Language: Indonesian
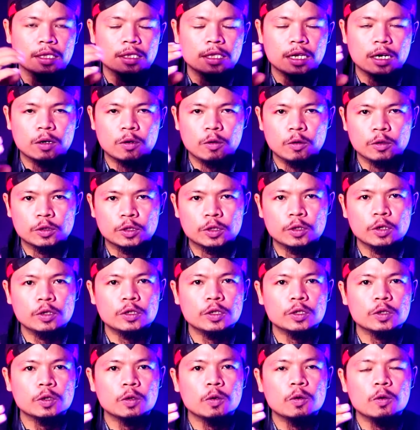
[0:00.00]

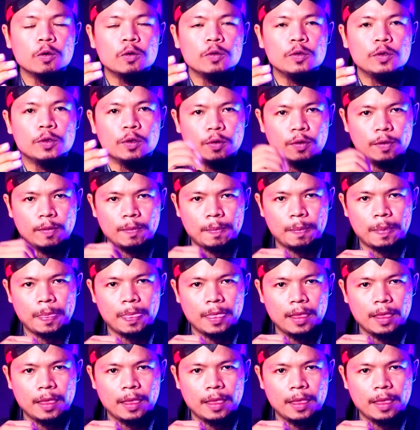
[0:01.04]
Terkhusus untuk